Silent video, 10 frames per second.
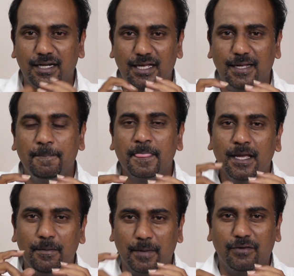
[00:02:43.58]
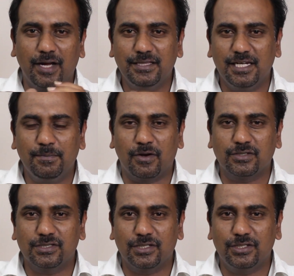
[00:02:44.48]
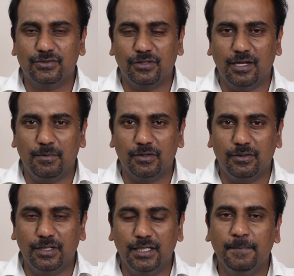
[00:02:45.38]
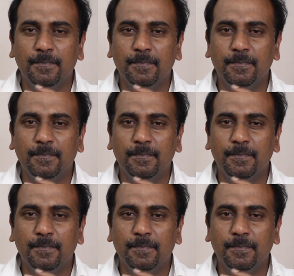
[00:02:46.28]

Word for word: అంటే మనం ఐ త్రీ ప్రాసెసర్ తీసుకున్నాం అనుకోండి